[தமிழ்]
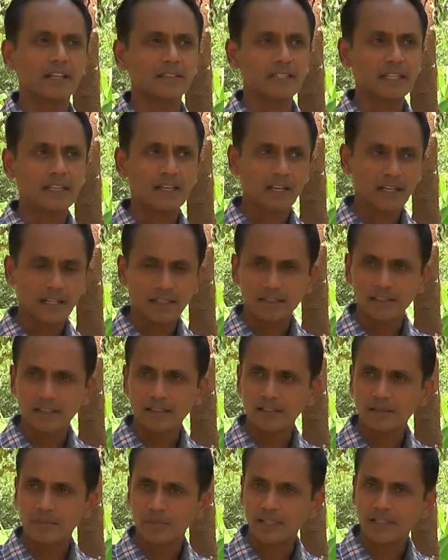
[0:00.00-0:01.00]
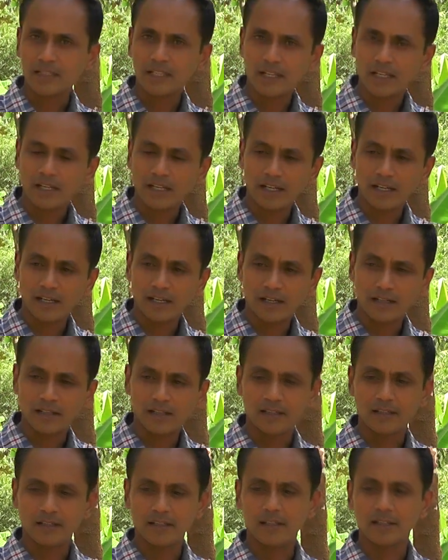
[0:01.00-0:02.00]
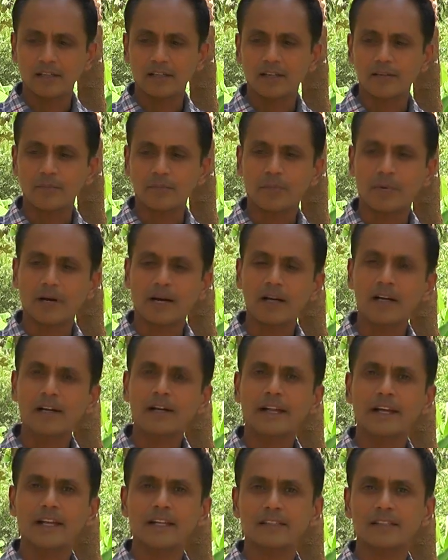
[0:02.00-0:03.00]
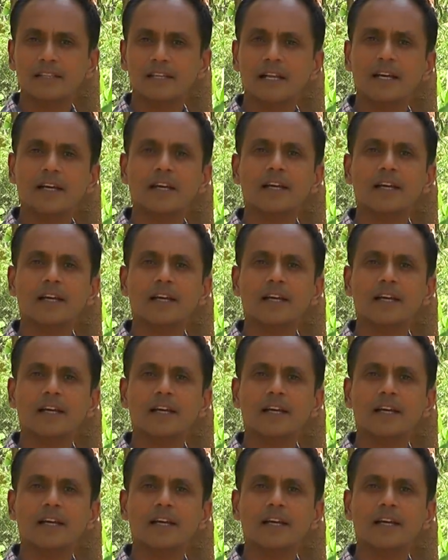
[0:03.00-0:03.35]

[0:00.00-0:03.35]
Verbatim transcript: அதில் என்ன சிக்கல் இருந்ததுன்னு பார்த்தீங்கன்னா பகல்